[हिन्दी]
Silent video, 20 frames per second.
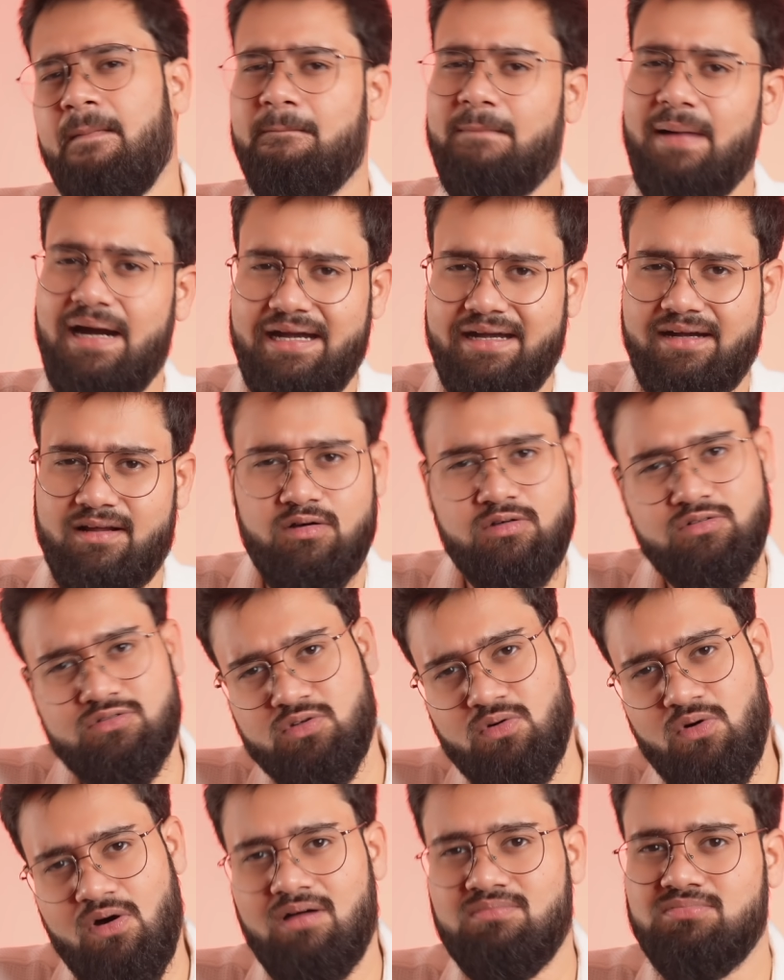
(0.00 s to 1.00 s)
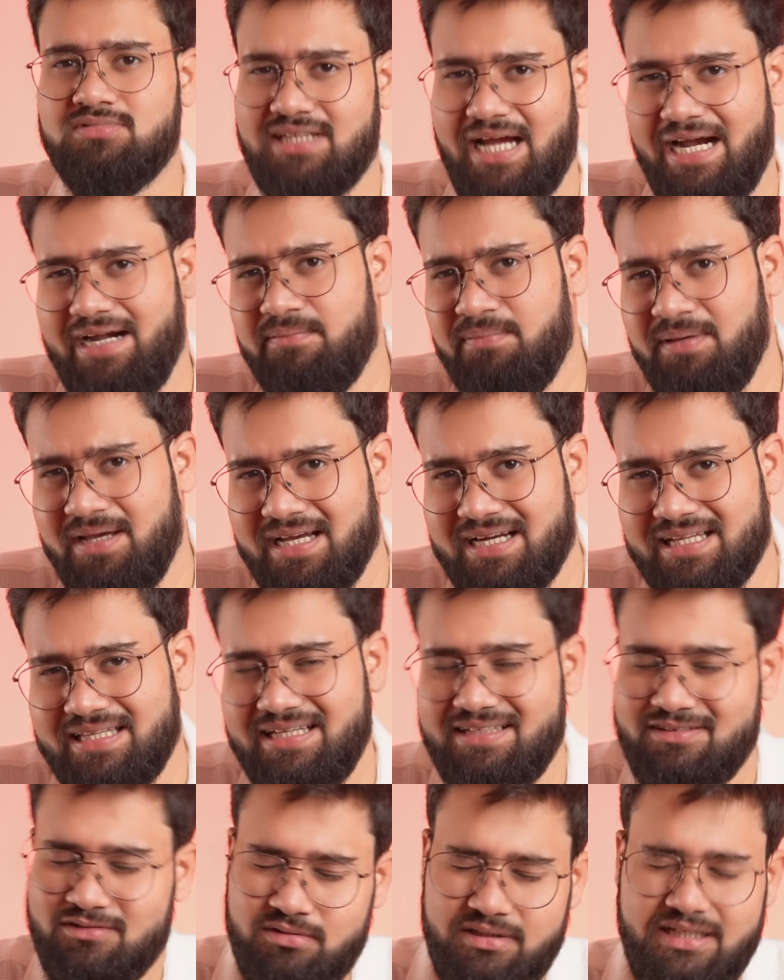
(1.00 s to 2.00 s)
बट उसको हम साइड भी कर दें
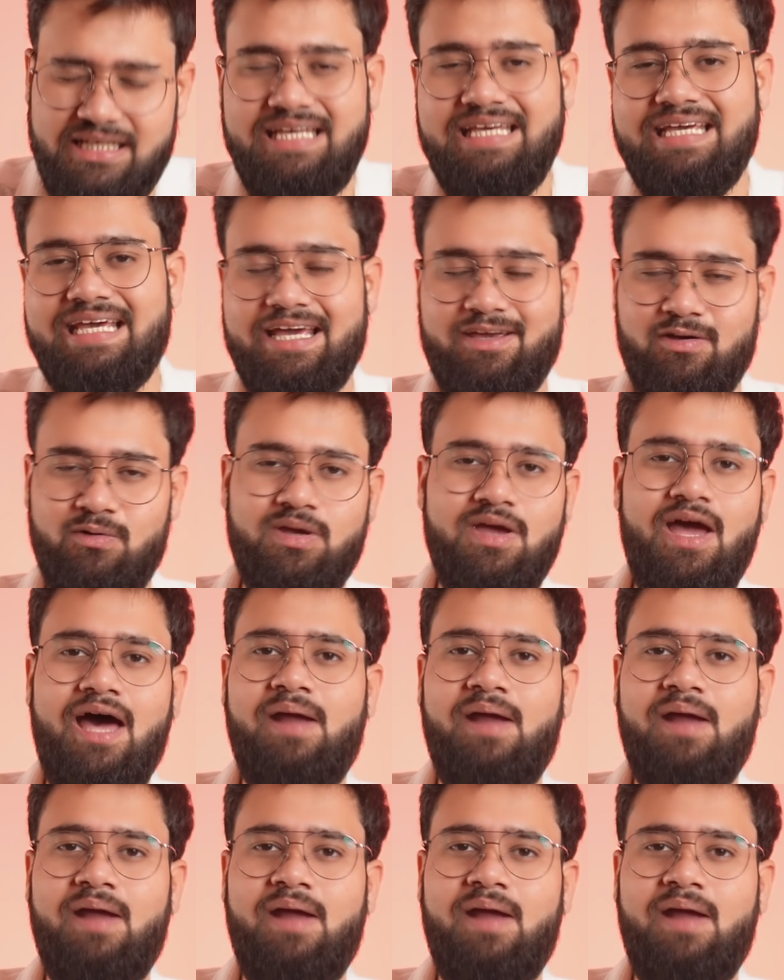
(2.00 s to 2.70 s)
तो ठीक है क्योंकि